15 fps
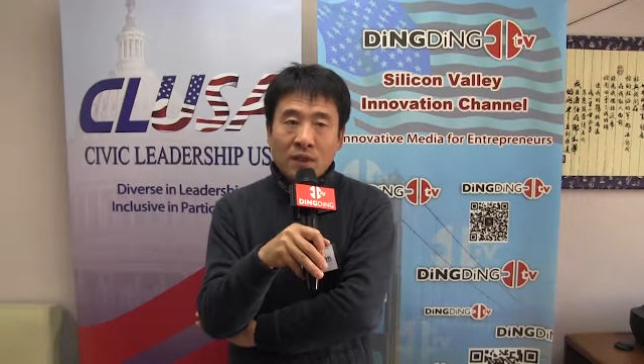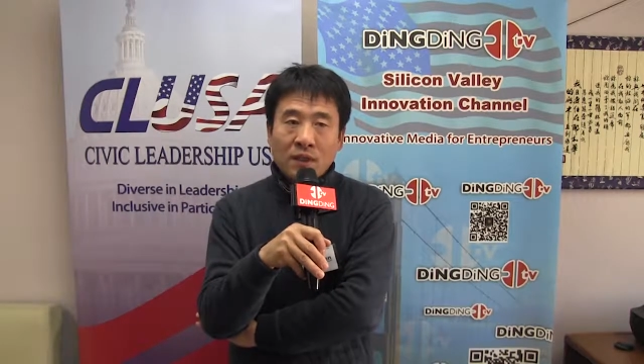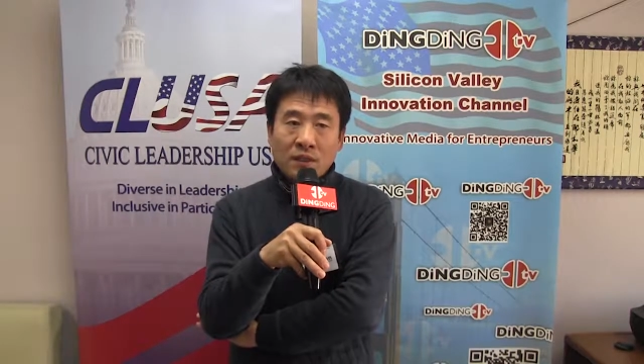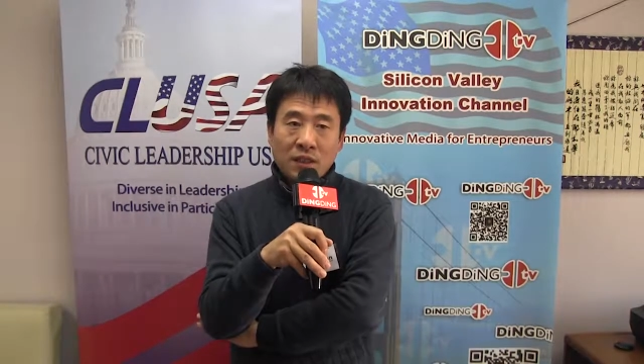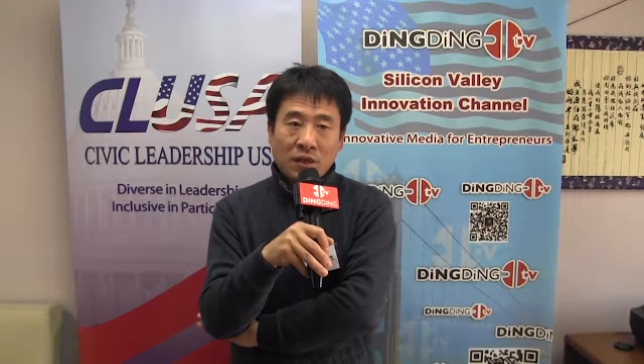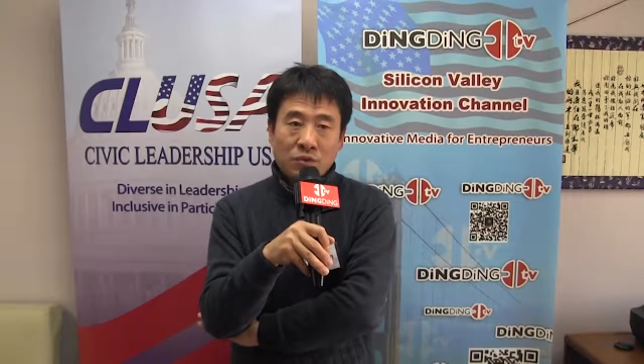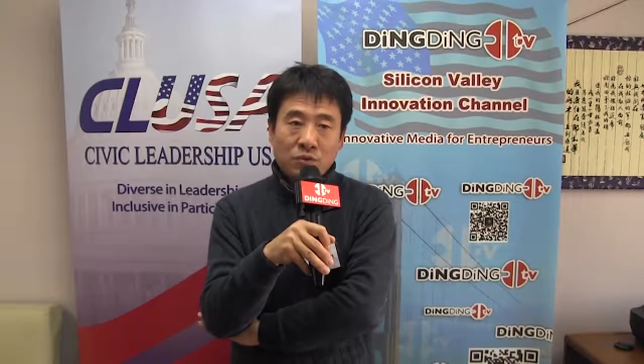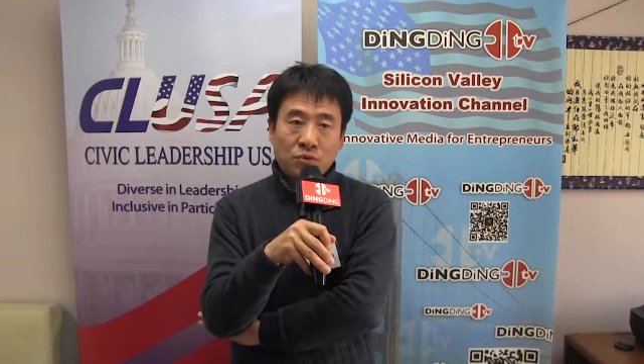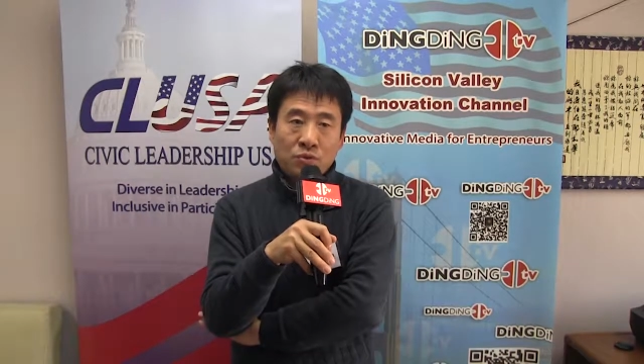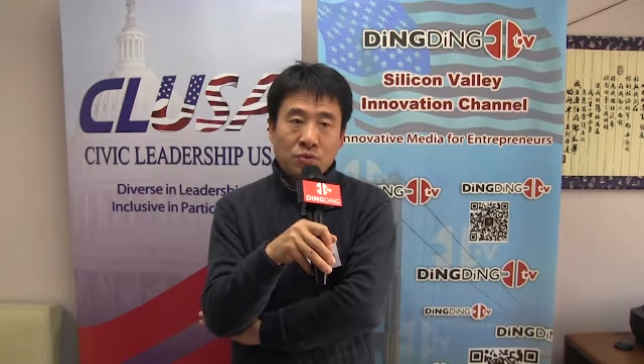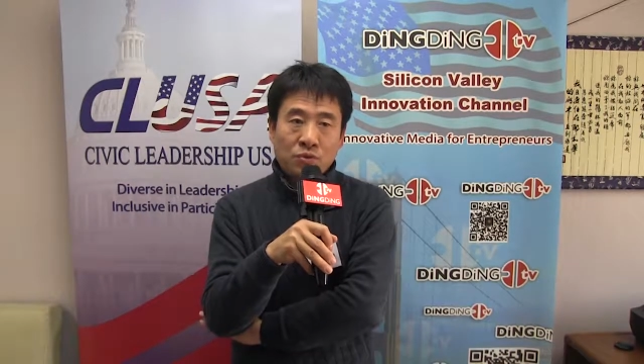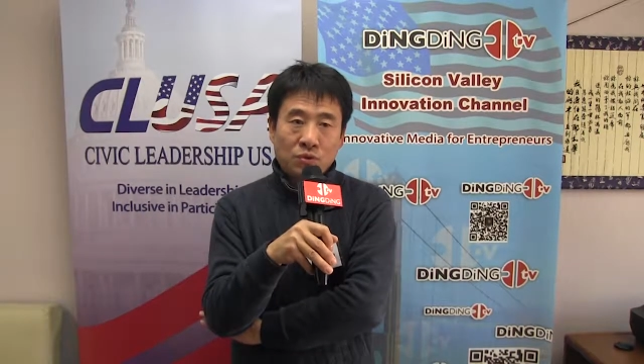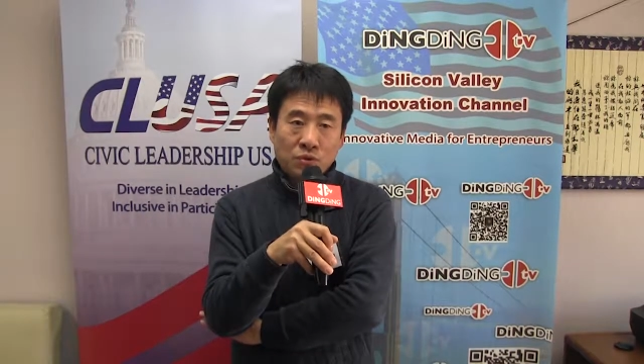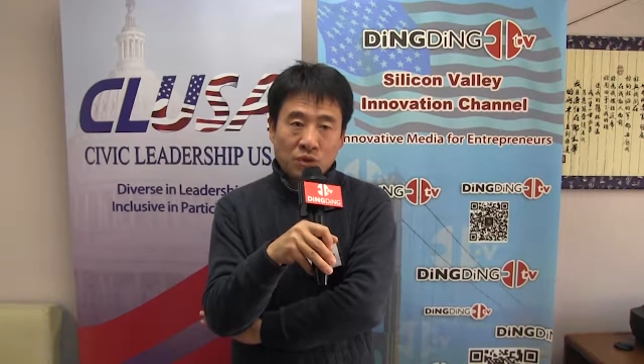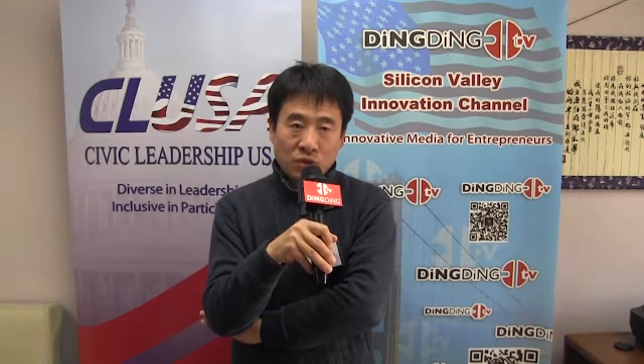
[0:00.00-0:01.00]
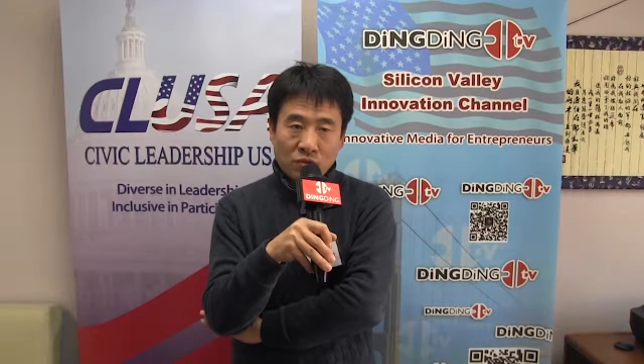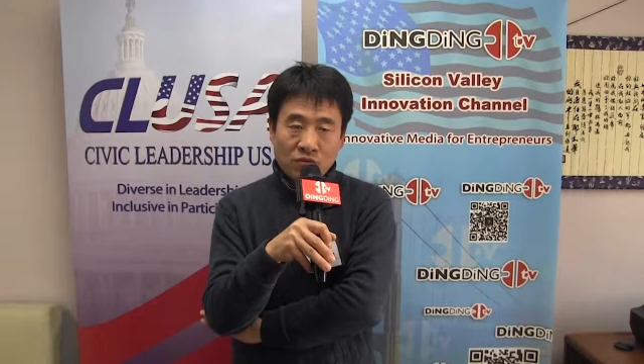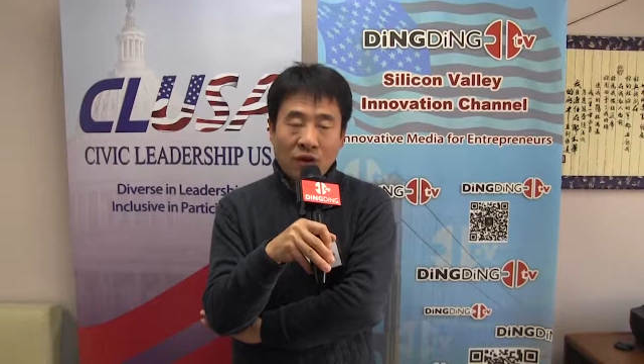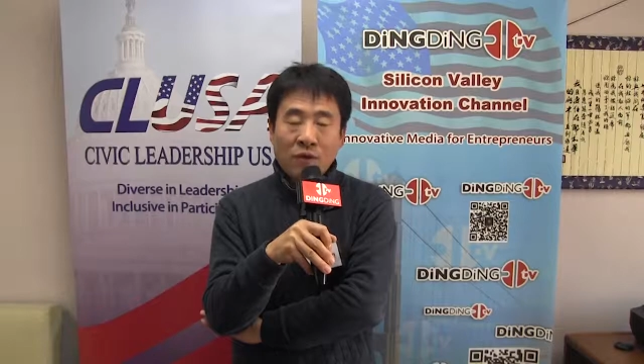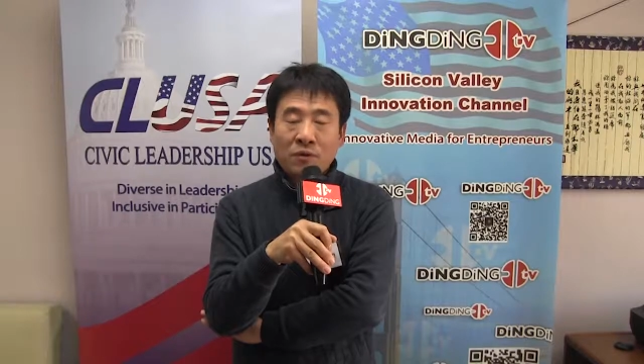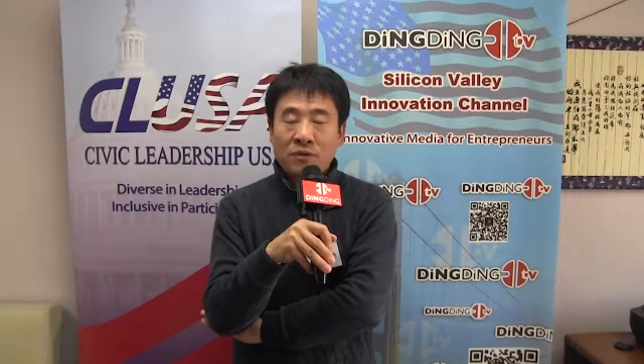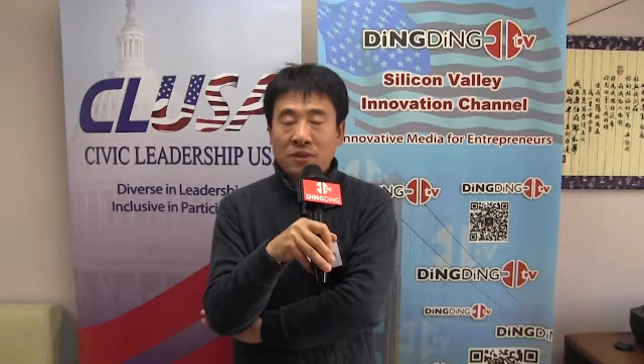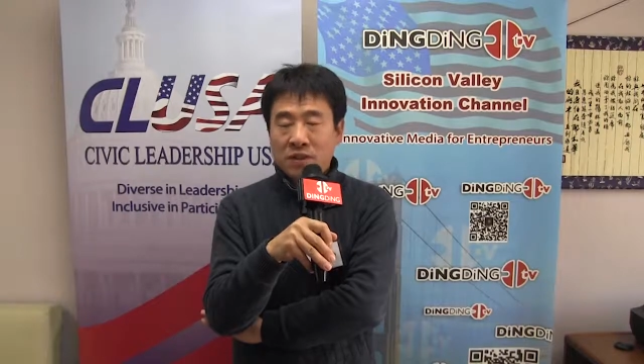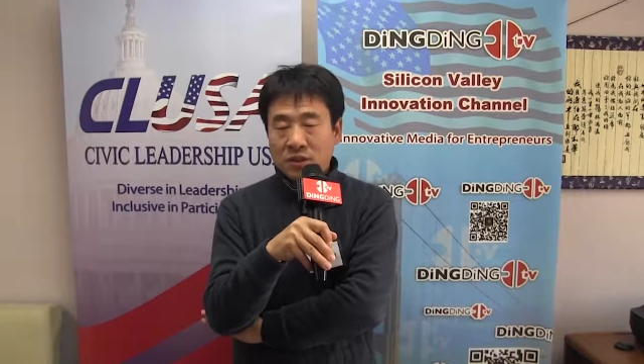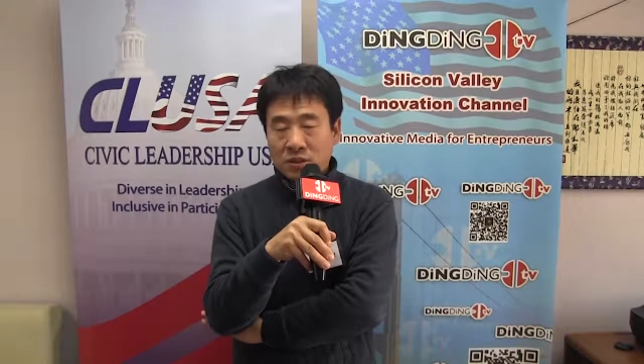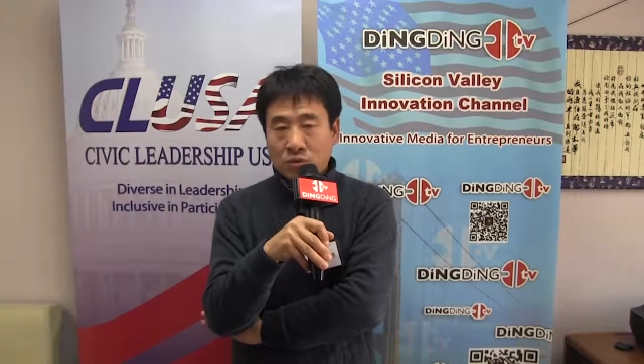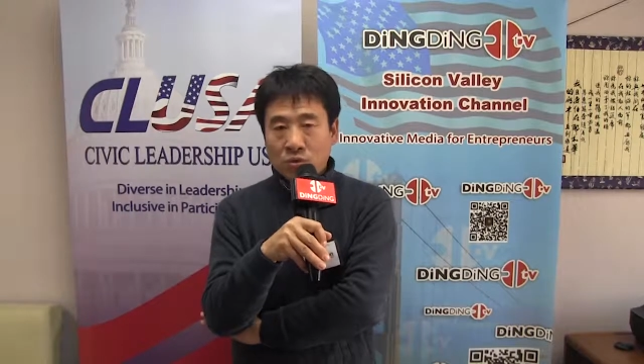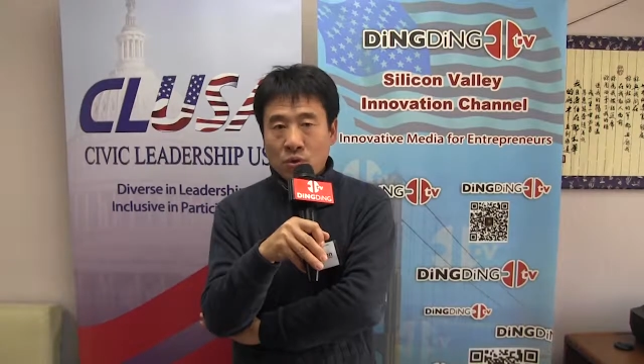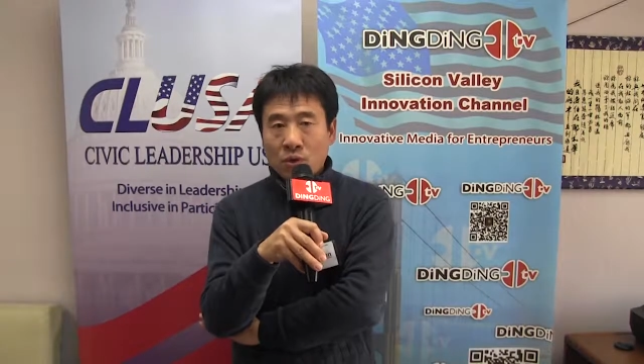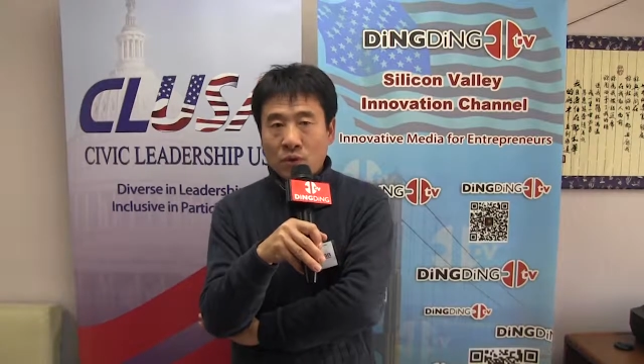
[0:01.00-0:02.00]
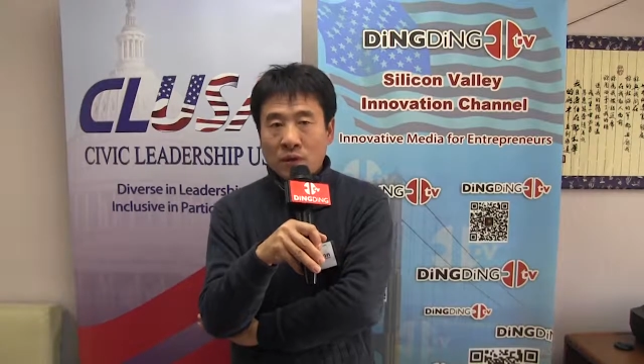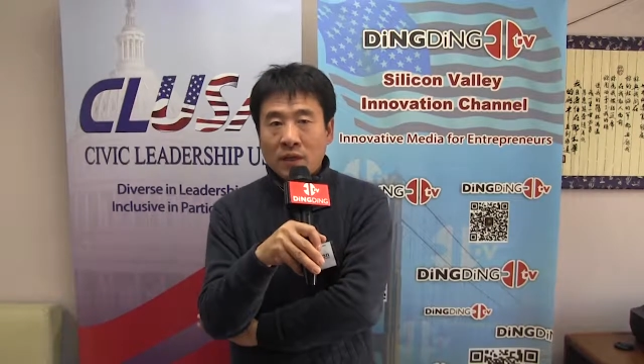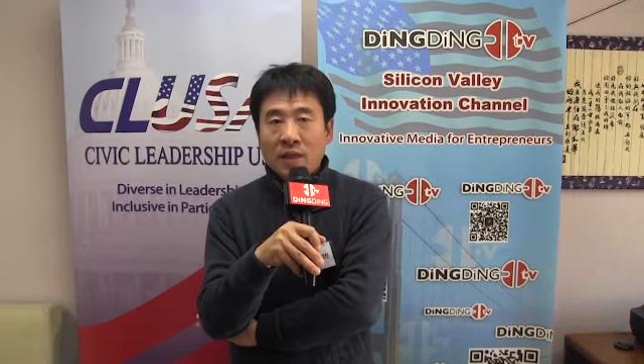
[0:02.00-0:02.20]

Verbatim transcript: 要去发挥自己作用，